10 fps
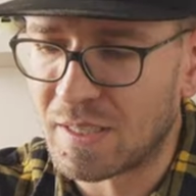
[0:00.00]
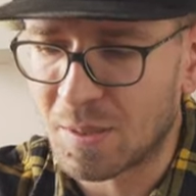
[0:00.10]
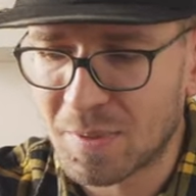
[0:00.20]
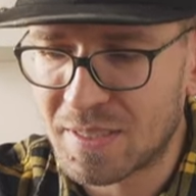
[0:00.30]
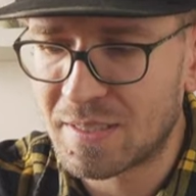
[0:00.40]
Ich
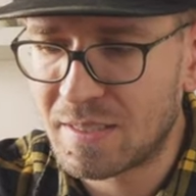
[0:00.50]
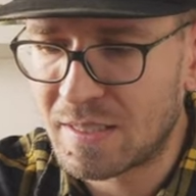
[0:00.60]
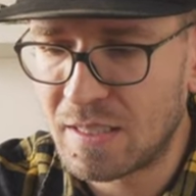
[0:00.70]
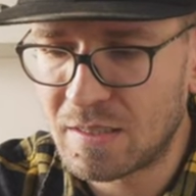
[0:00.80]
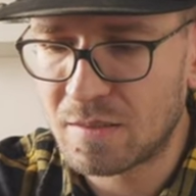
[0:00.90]
habe jetzt
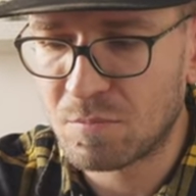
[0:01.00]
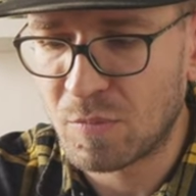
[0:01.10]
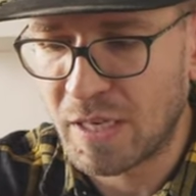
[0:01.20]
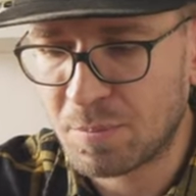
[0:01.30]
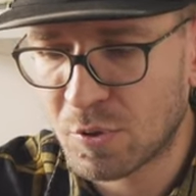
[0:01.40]
diesen
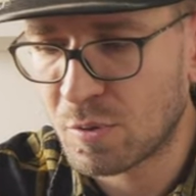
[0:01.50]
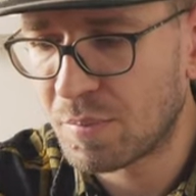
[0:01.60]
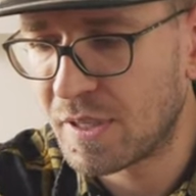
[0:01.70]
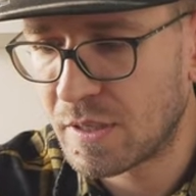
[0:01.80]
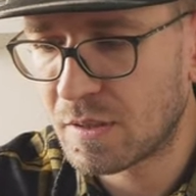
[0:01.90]
Laptop
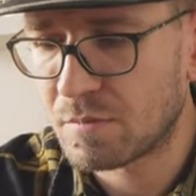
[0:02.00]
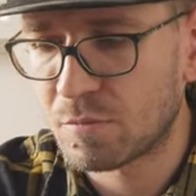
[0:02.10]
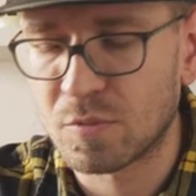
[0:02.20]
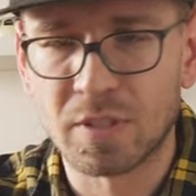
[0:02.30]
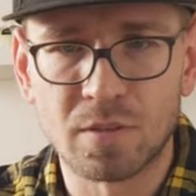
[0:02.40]
hier,
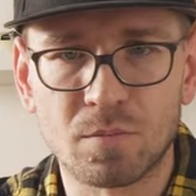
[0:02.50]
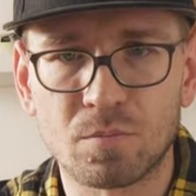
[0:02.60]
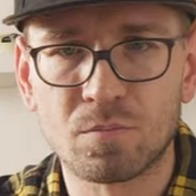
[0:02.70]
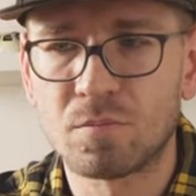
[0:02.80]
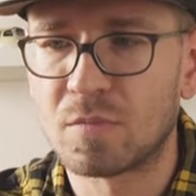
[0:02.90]

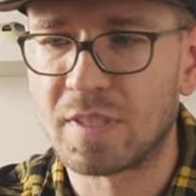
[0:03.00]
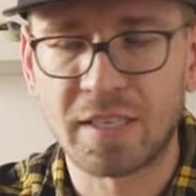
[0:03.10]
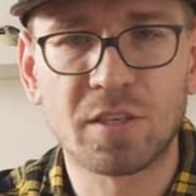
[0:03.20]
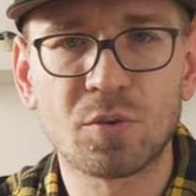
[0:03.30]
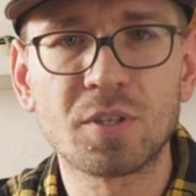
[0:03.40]
den
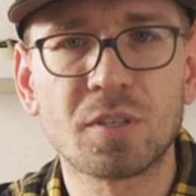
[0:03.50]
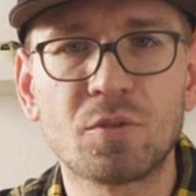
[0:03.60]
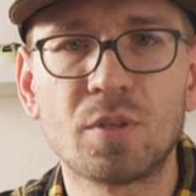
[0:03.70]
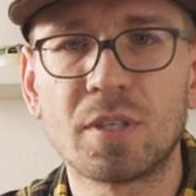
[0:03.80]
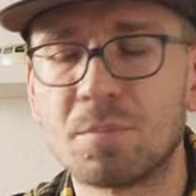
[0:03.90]
zeige ich euch
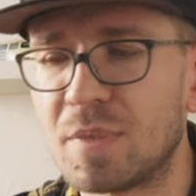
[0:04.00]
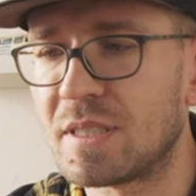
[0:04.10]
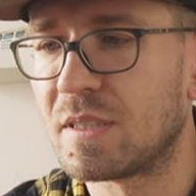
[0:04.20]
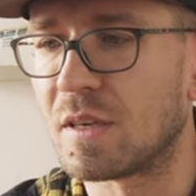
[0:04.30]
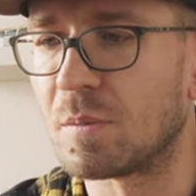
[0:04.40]
natürlich ein
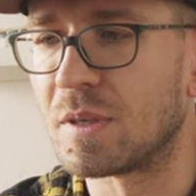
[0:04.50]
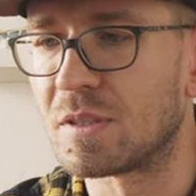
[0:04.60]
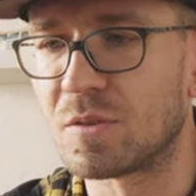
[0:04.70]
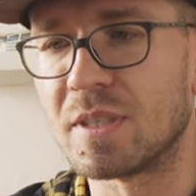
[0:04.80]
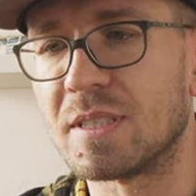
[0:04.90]
bisschen, aber
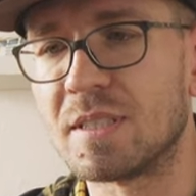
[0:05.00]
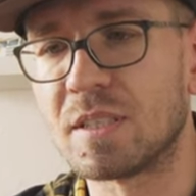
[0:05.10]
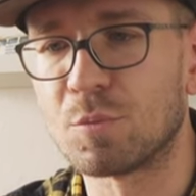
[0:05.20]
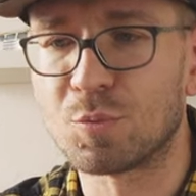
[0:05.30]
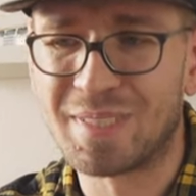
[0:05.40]
es soll jetzt
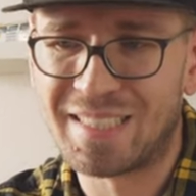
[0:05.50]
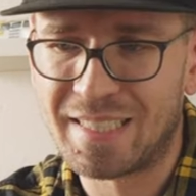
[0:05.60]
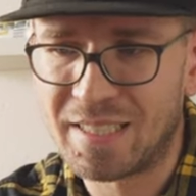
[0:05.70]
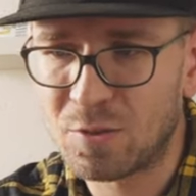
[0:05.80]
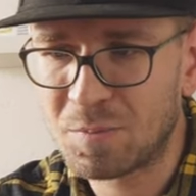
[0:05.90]
nicht im
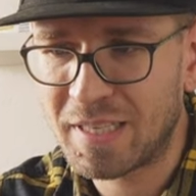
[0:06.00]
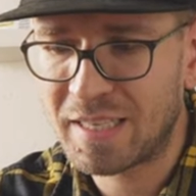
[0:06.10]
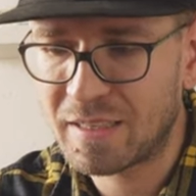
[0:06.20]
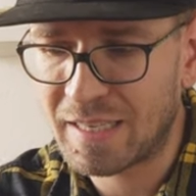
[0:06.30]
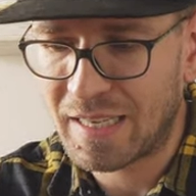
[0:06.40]
Speziellen um
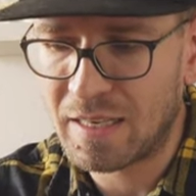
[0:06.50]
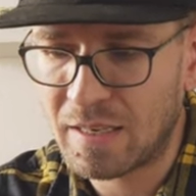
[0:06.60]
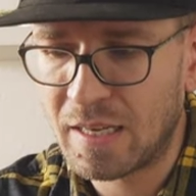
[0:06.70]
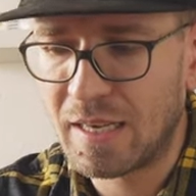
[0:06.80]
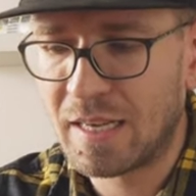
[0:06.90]
den gehen.
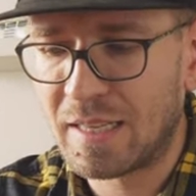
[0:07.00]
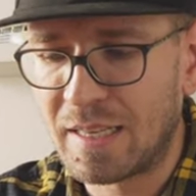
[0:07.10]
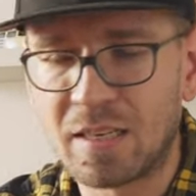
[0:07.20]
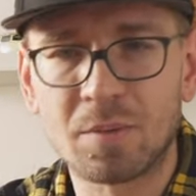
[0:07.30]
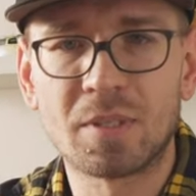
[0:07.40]

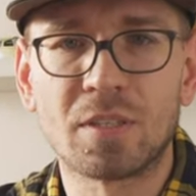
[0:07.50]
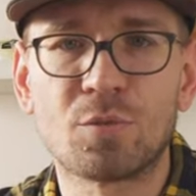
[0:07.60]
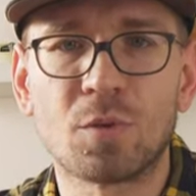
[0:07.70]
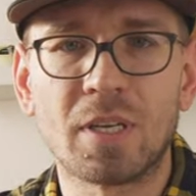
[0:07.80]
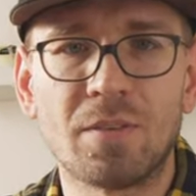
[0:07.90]
Den habe ich jetzt
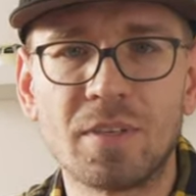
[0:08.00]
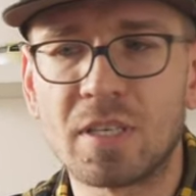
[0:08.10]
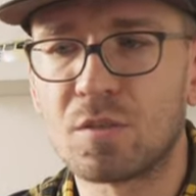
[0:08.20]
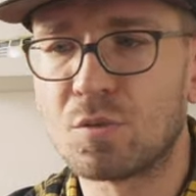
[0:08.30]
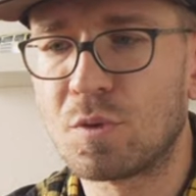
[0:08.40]
von
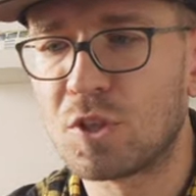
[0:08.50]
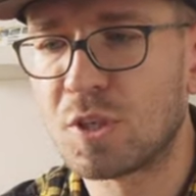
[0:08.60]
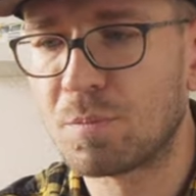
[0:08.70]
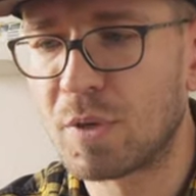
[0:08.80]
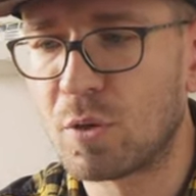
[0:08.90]
Nvidia
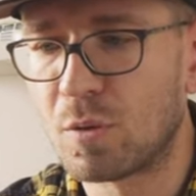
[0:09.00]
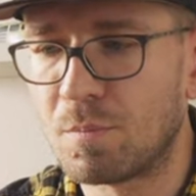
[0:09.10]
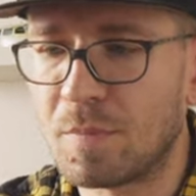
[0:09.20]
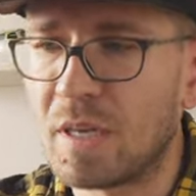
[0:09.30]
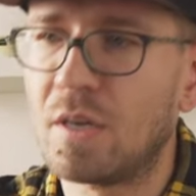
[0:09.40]
zugeschickt
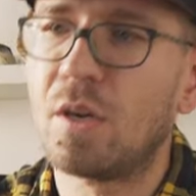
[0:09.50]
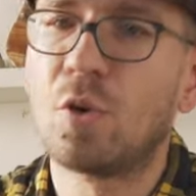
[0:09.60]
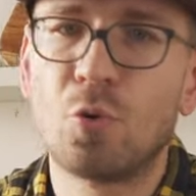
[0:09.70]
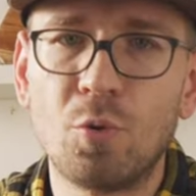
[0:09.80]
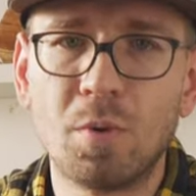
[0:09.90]
bekommen
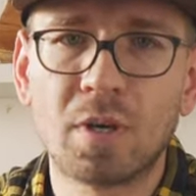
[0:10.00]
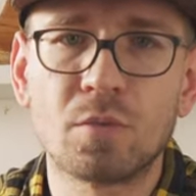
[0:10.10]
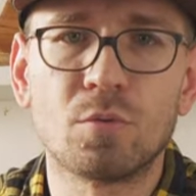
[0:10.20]
über